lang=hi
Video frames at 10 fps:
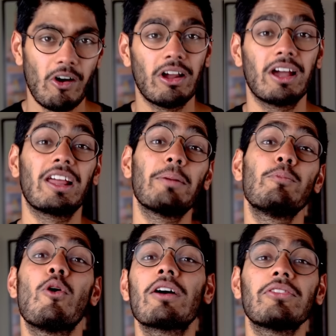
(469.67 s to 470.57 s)
और अगर आप
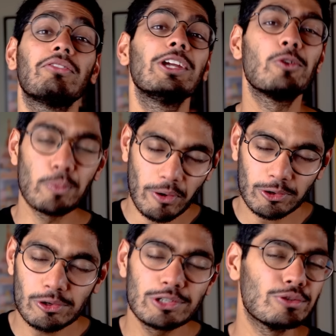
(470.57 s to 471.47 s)
मोहक फिफ्टी कूपन
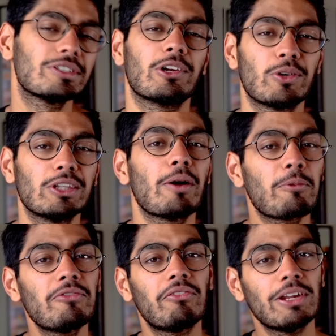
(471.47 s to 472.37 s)
कोड यूज करोगे तो
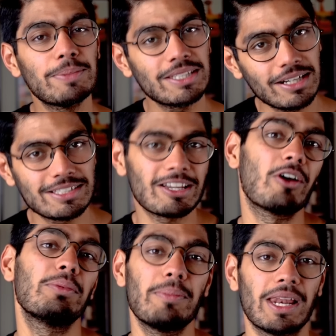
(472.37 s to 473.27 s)
आपको फिफ्टी परसेंट
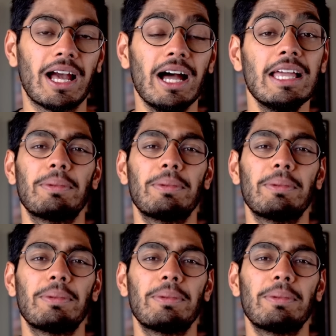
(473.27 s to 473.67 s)
डिस्काउंट भी मिलेगा